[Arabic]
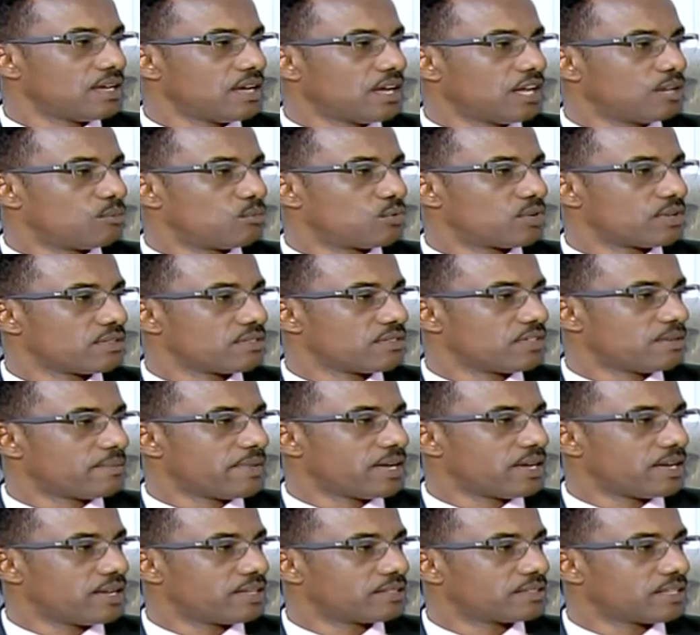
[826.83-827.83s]

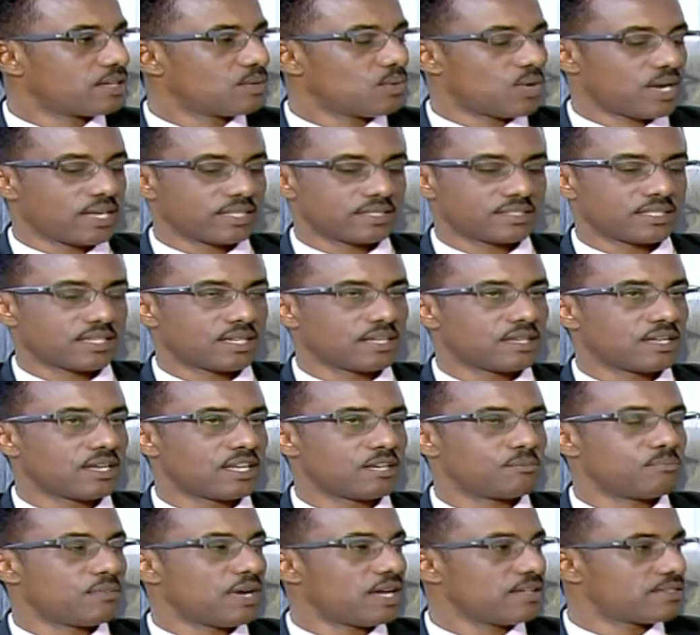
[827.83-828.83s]
المنظمات أو حتى
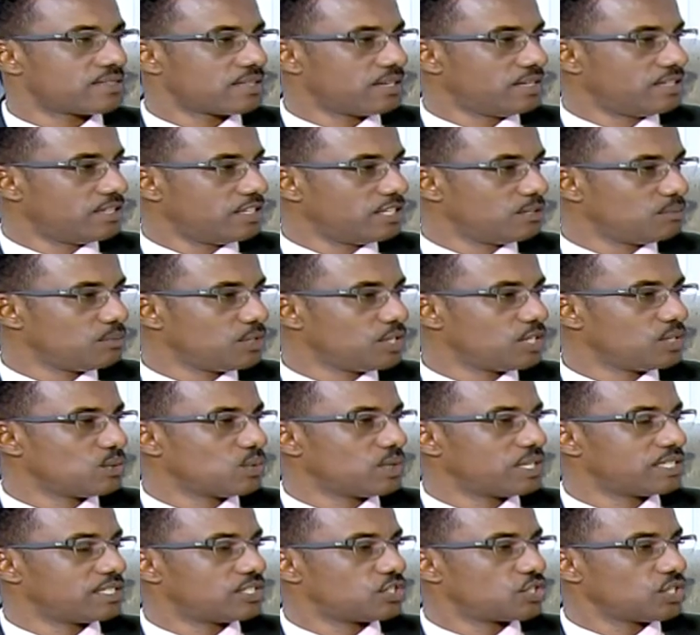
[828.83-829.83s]
البحث العلمي
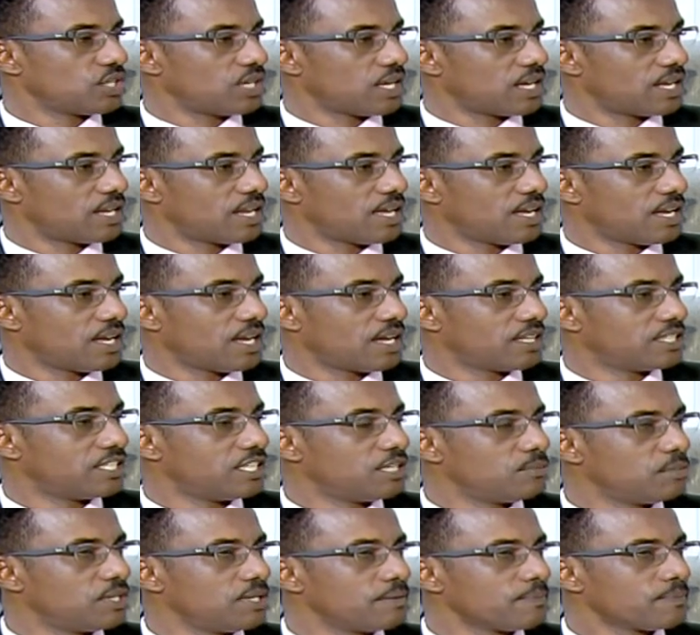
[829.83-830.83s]
والشق
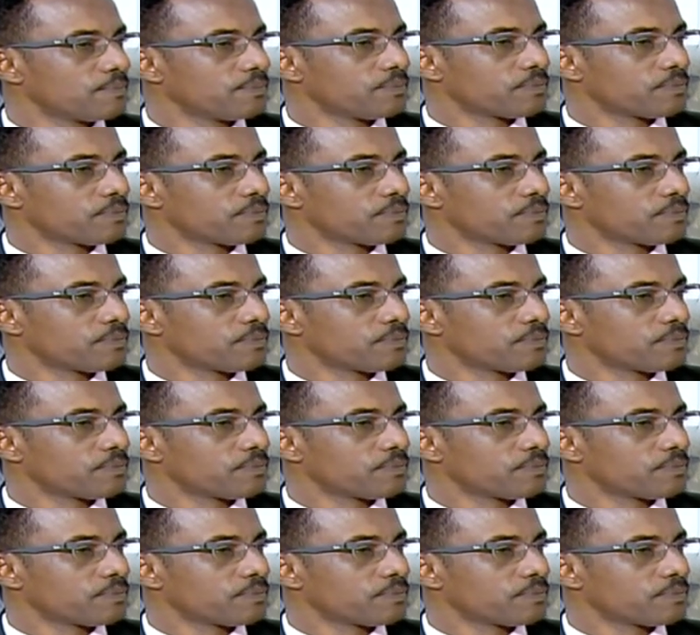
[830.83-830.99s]
الأكاديمي